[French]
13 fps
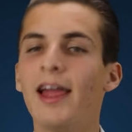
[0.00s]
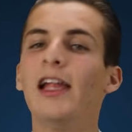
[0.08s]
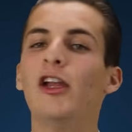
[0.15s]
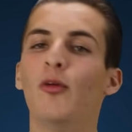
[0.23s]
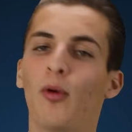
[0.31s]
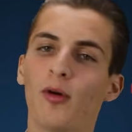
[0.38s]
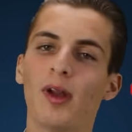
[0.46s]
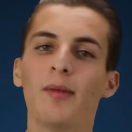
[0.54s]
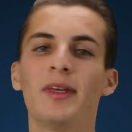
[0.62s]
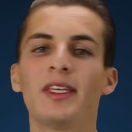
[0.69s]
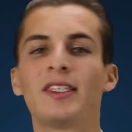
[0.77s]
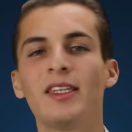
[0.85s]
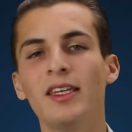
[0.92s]
et le problème
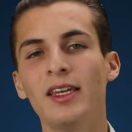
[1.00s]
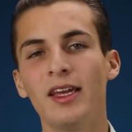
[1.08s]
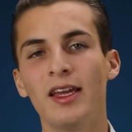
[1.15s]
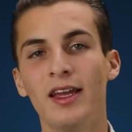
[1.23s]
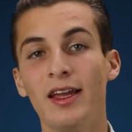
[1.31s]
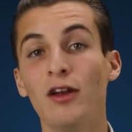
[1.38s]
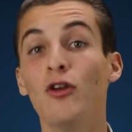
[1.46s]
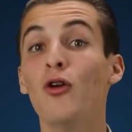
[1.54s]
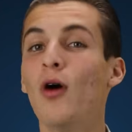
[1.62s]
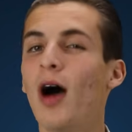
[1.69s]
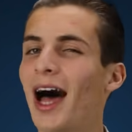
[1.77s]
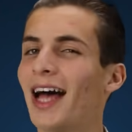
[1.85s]
ici est le